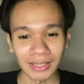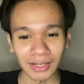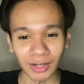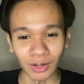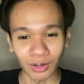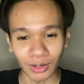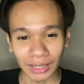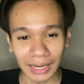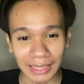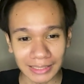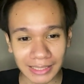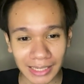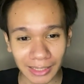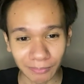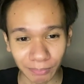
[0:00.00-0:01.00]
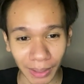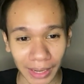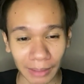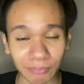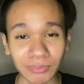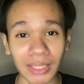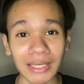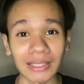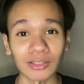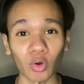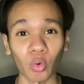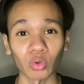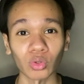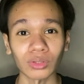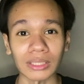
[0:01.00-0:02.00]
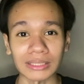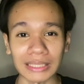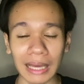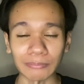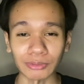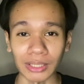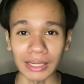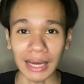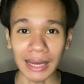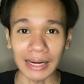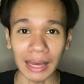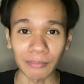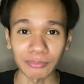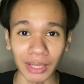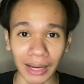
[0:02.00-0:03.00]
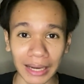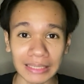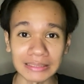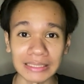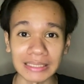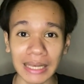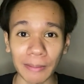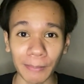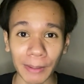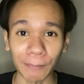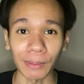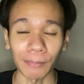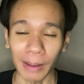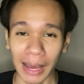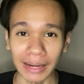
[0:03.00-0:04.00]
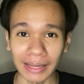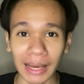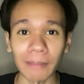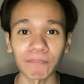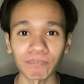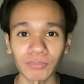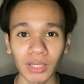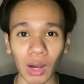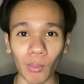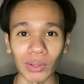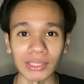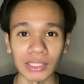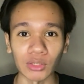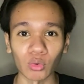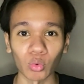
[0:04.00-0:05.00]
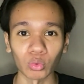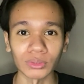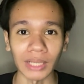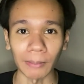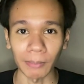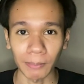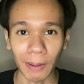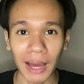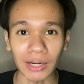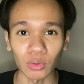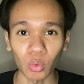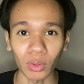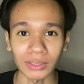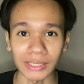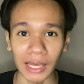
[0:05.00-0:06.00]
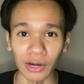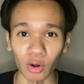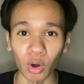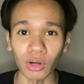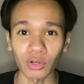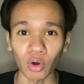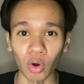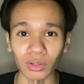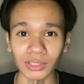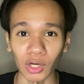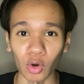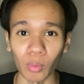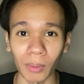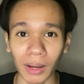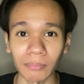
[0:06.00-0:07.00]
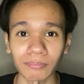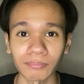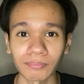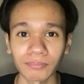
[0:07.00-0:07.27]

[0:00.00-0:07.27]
ก็คลายเครียดกันไปครับแต่ยังคงต้องติดตามสถานการณ์น้ำอย่างใกล้ชิดและไม่ประมาทนะครับข่าวไวทีนิวคุณจะไม่พลาดทุกกระแสร้อนของสังคมครับ